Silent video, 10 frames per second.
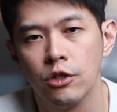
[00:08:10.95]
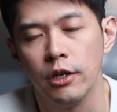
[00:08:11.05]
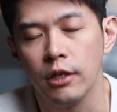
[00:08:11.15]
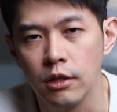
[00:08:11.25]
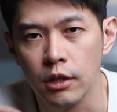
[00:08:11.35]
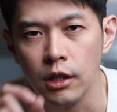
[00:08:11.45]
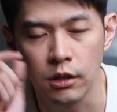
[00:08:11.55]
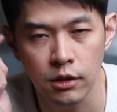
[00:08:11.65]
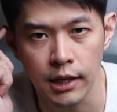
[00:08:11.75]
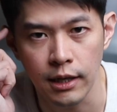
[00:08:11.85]
所以
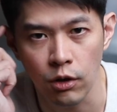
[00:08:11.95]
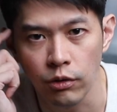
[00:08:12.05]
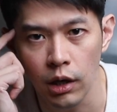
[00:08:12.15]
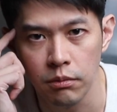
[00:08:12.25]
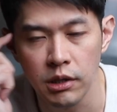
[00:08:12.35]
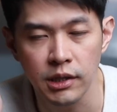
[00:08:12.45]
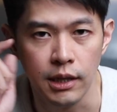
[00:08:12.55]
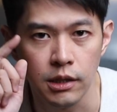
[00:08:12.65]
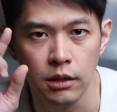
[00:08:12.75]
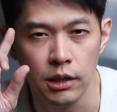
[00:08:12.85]
你在头脑里面
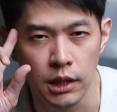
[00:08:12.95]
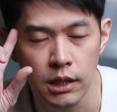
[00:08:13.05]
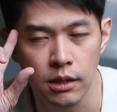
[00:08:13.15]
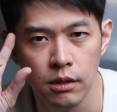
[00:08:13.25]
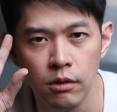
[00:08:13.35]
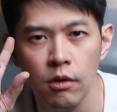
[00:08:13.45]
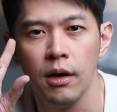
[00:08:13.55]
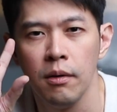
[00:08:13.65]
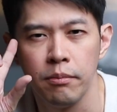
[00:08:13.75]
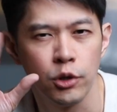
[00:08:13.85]
产生了一丝
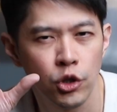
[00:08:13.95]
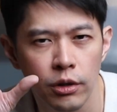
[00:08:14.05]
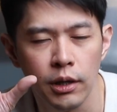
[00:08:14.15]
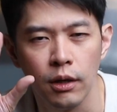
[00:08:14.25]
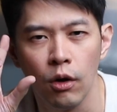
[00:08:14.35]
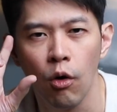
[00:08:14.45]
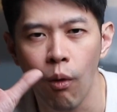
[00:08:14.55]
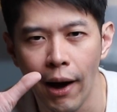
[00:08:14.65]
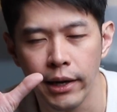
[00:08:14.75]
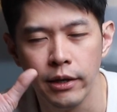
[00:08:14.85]
不确定、
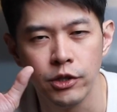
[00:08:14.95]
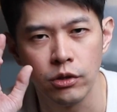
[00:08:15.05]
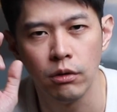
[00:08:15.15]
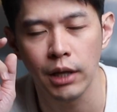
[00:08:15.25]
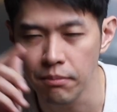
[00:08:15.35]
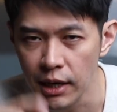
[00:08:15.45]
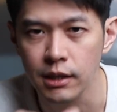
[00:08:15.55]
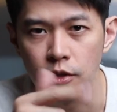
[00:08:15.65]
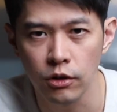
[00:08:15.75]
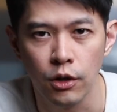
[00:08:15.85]
怀疑的时候，他马
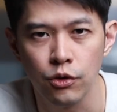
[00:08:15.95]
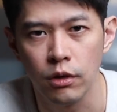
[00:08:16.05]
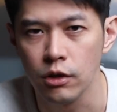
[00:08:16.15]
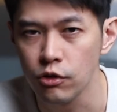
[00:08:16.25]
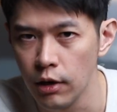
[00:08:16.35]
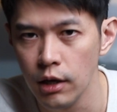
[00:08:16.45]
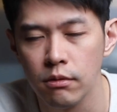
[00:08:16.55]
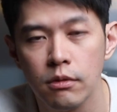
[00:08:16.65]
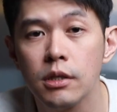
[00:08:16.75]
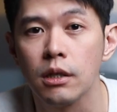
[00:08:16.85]
上就告诉你说：“哎，
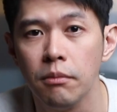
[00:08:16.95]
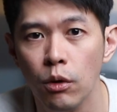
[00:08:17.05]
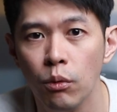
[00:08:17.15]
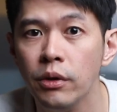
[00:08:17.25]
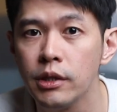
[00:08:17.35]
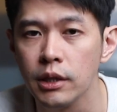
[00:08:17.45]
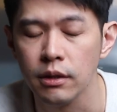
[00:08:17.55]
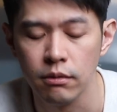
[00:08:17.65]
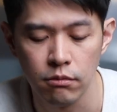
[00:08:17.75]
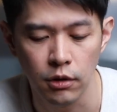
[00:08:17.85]
这个没有问
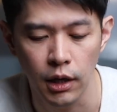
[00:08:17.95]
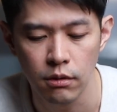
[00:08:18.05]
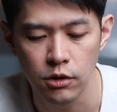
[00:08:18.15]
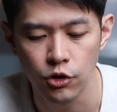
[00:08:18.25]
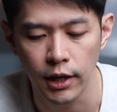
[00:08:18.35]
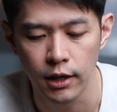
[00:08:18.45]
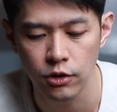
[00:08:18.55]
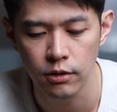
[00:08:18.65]
题。” OK，继续看下